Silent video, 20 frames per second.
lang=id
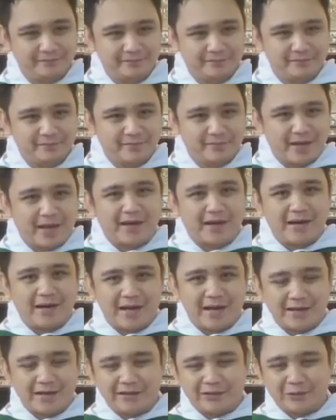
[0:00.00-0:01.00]
Karena
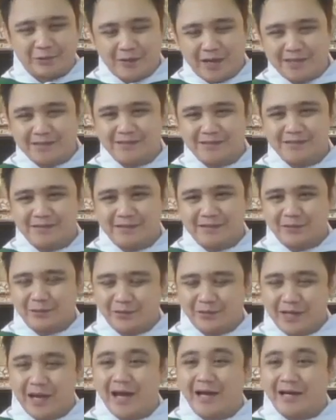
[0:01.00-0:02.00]
hari Tuhan
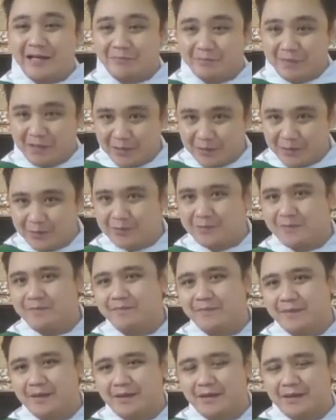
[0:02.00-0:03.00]
tentunya hari Minggu,
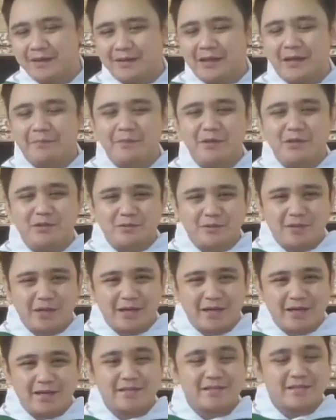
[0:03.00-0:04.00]
tapi
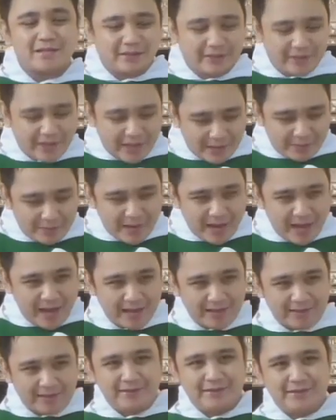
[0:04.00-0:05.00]
juga setiap
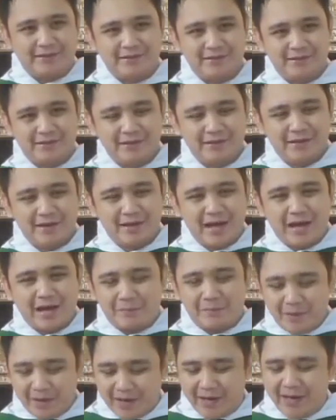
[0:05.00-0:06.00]
hari.
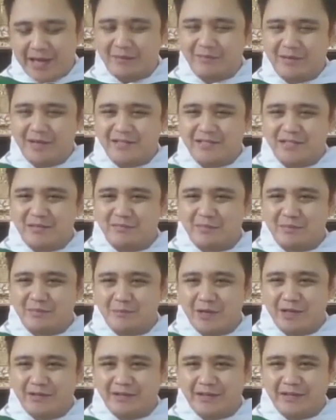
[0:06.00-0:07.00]
Apakah yang masih
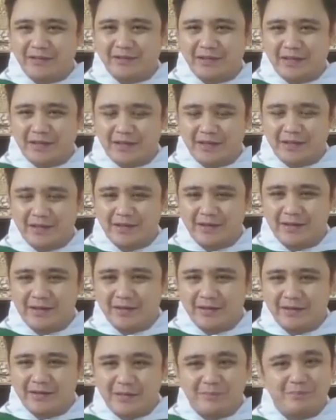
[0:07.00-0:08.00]
membuat kita
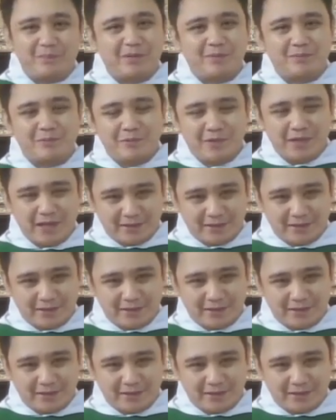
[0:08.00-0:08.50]
diperbudak